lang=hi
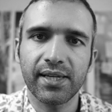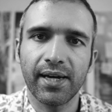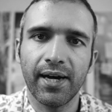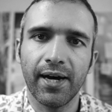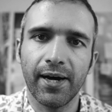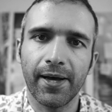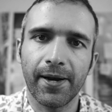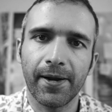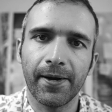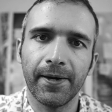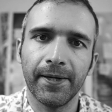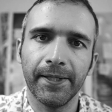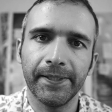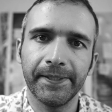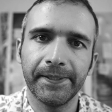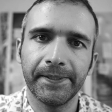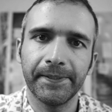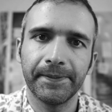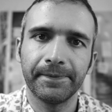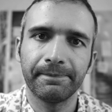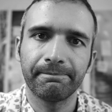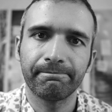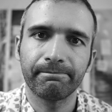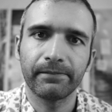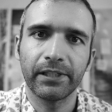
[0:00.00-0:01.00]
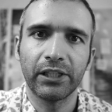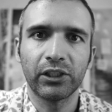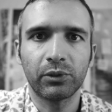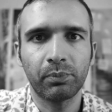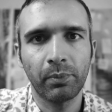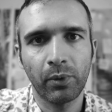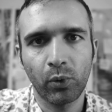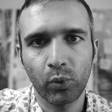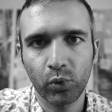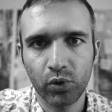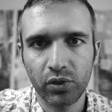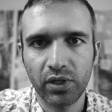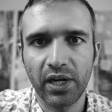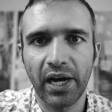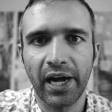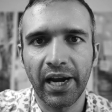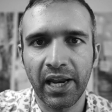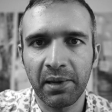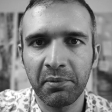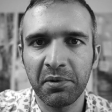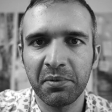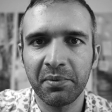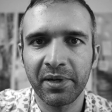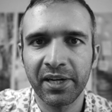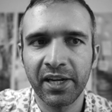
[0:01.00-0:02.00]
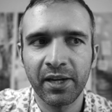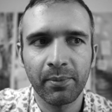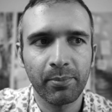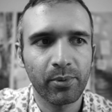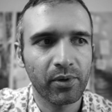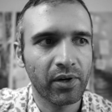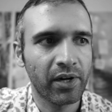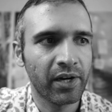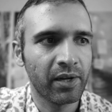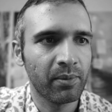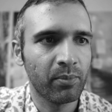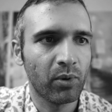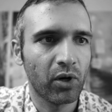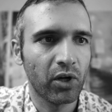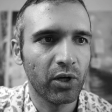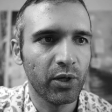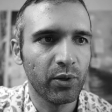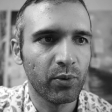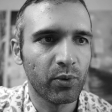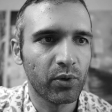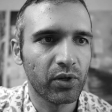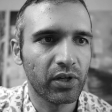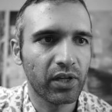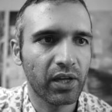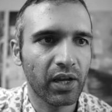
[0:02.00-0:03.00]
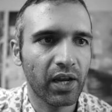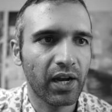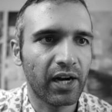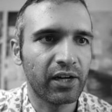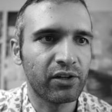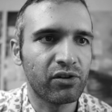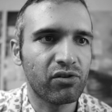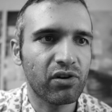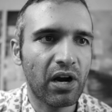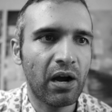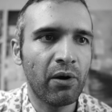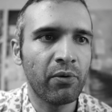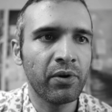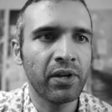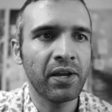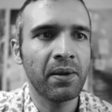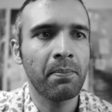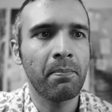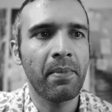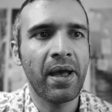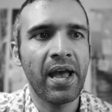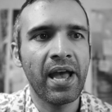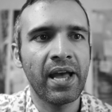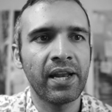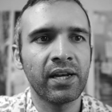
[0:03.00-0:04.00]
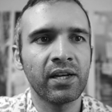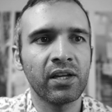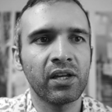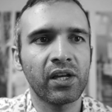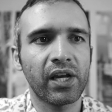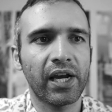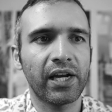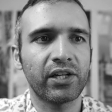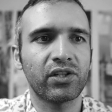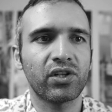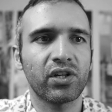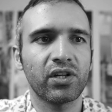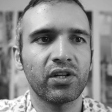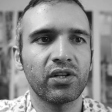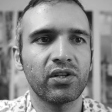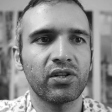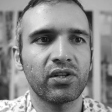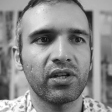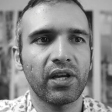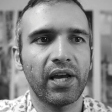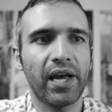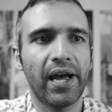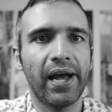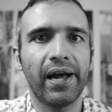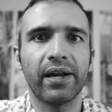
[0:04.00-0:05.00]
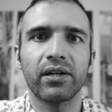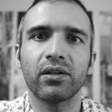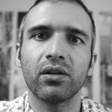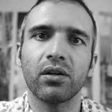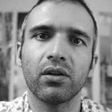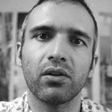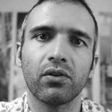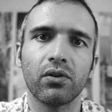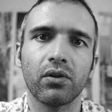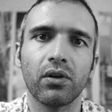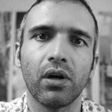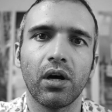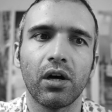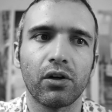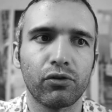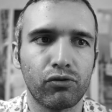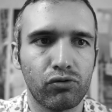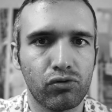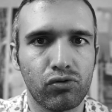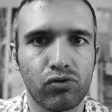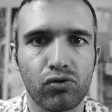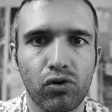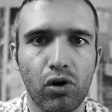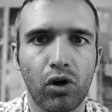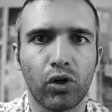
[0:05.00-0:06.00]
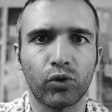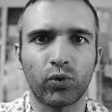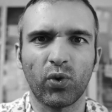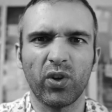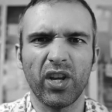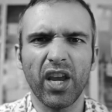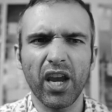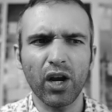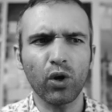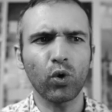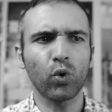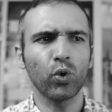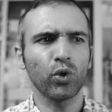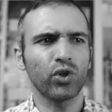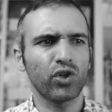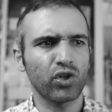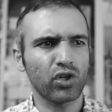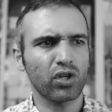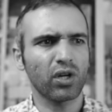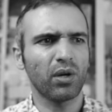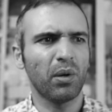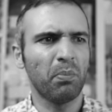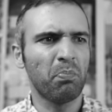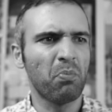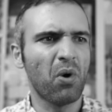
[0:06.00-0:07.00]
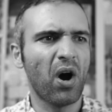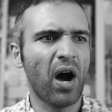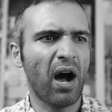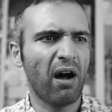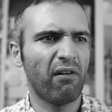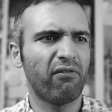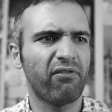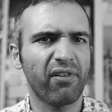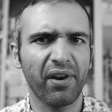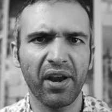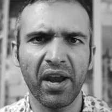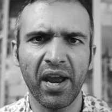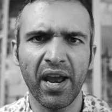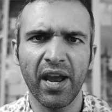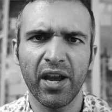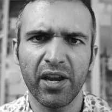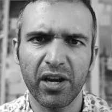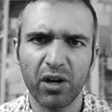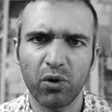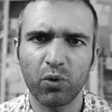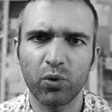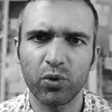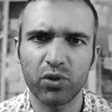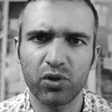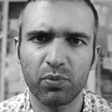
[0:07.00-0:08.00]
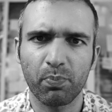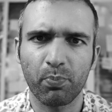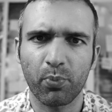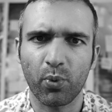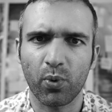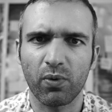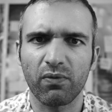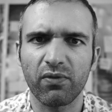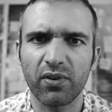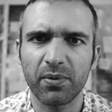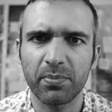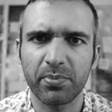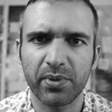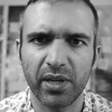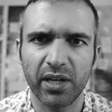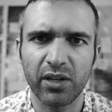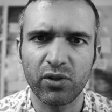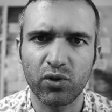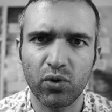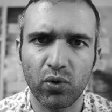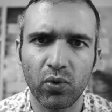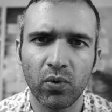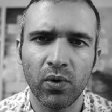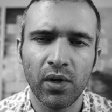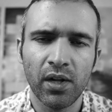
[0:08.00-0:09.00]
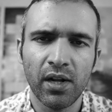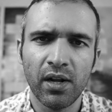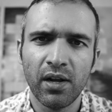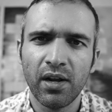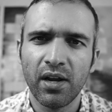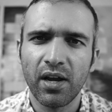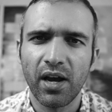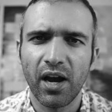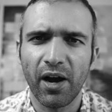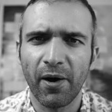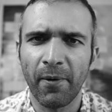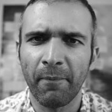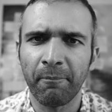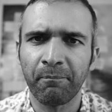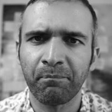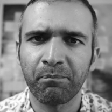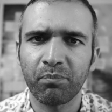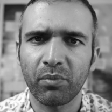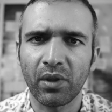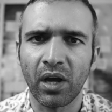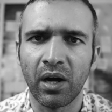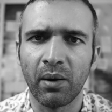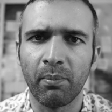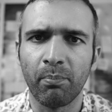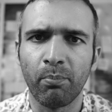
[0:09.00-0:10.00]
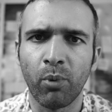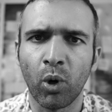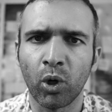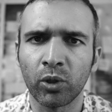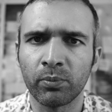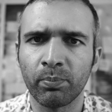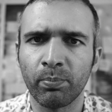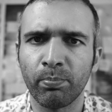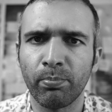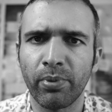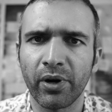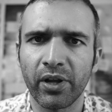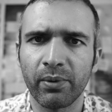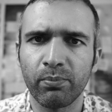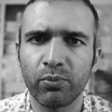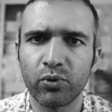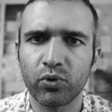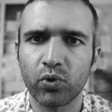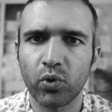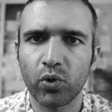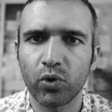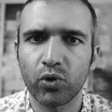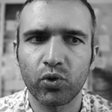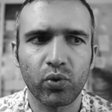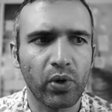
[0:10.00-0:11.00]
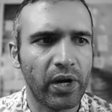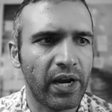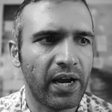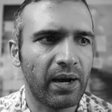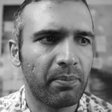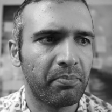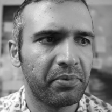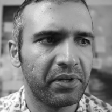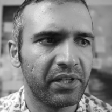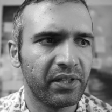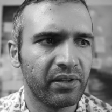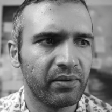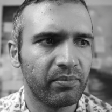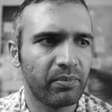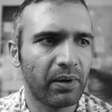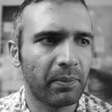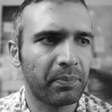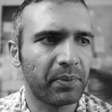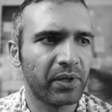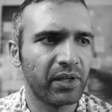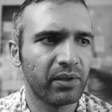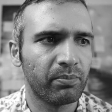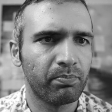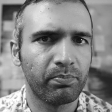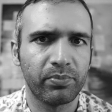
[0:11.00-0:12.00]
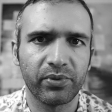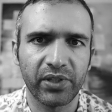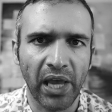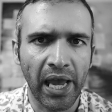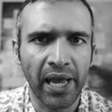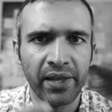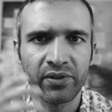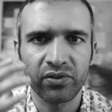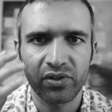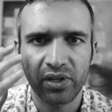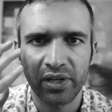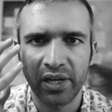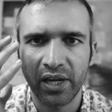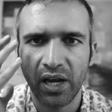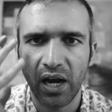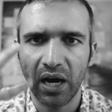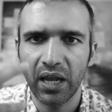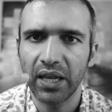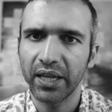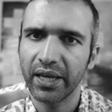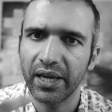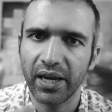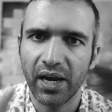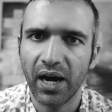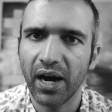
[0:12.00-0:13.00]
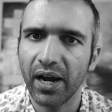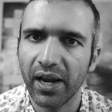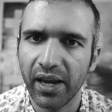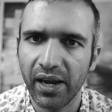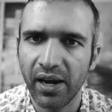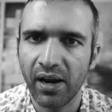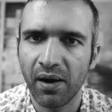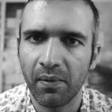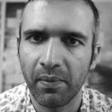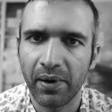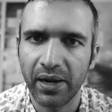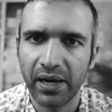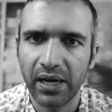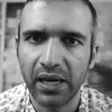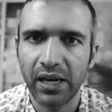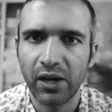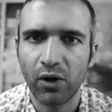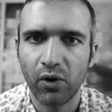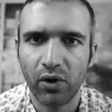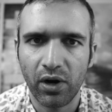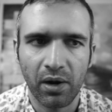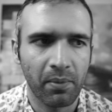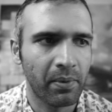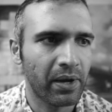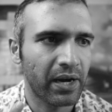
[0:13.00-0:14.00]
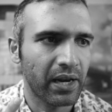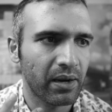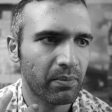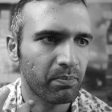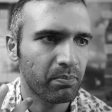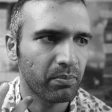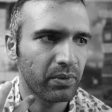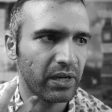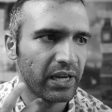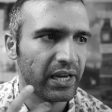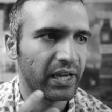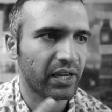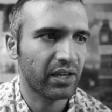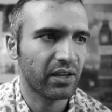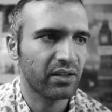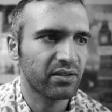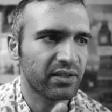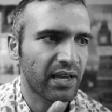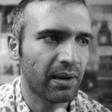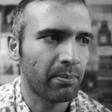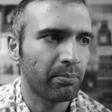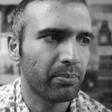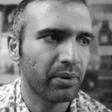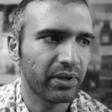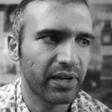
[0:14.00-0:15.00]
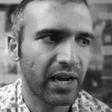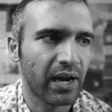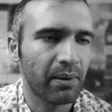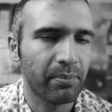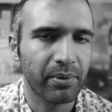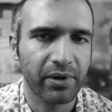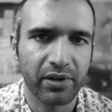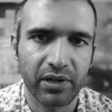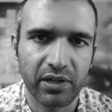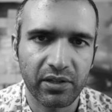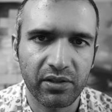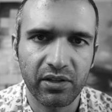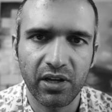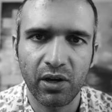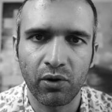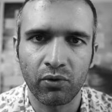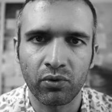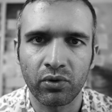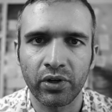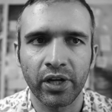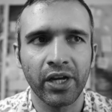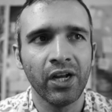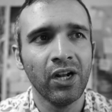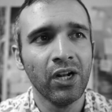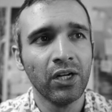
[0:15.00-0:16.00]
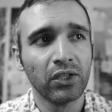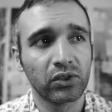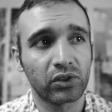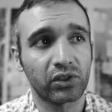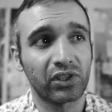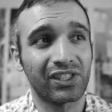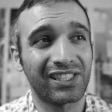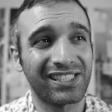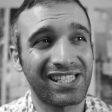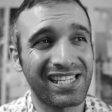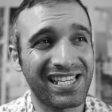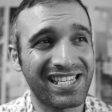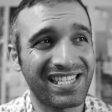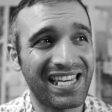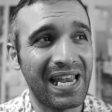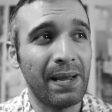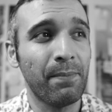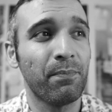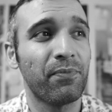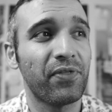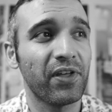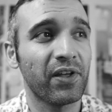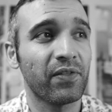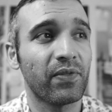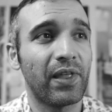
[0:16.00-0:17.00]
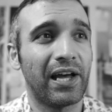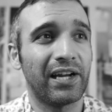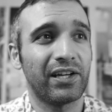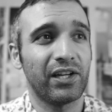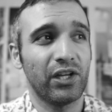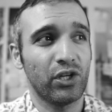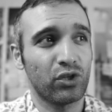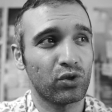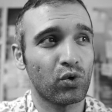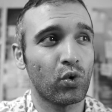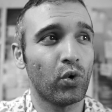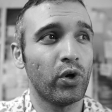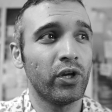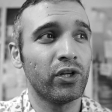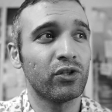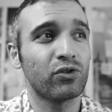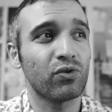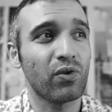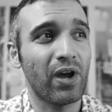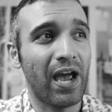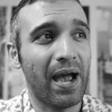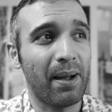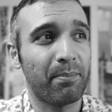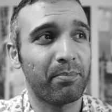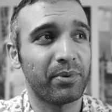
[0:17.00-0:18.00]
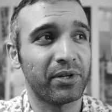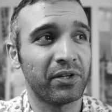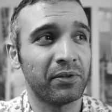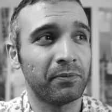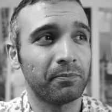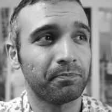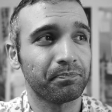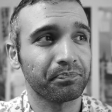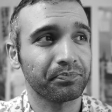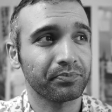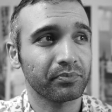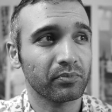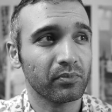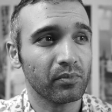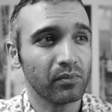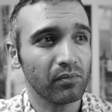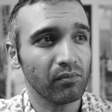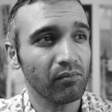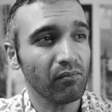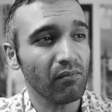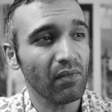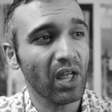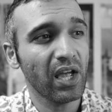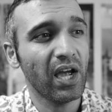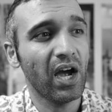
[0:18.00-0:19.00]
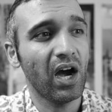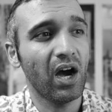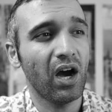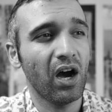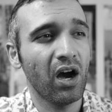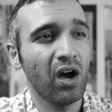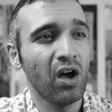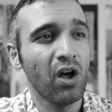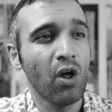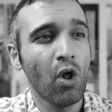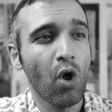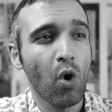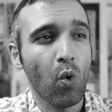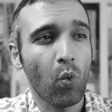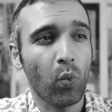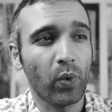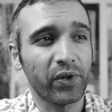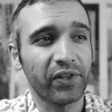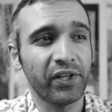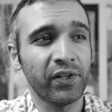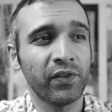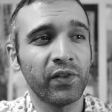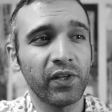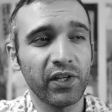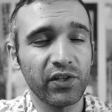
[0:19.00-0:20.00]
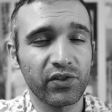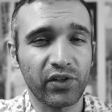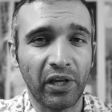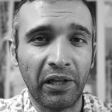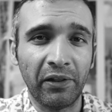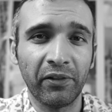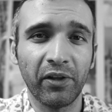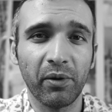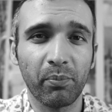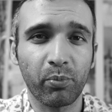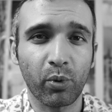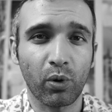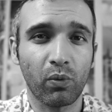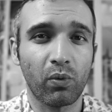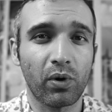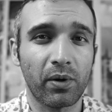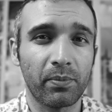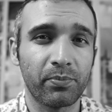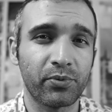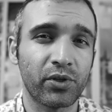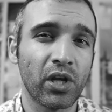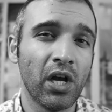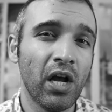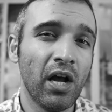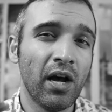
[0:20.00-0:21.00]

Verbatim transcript: सहारा इसमें कुछ गाने भी बने पुराने बॉलीवुड के अ ड्राउनिंग मैन कैचेज एट अ स्ट्रॉ तो ये कुछ मुहावरे हैं ये कुछ प्रोवर्ब्स हैं जो um, uh, बहुत बड़े बुज़ुर्ग जो हैं अपनी अपने जहन से निकाल के आ गए हैं हमारे लिए और हमारे लिए एक एग्जाम्पल यहाँ पे रख दिए उन्होंने तो दिस इज़ द सेम थिंग दैट इज़ गोइंग टू हैपन विद इन दीज हिंदी प्रोवर्ब्स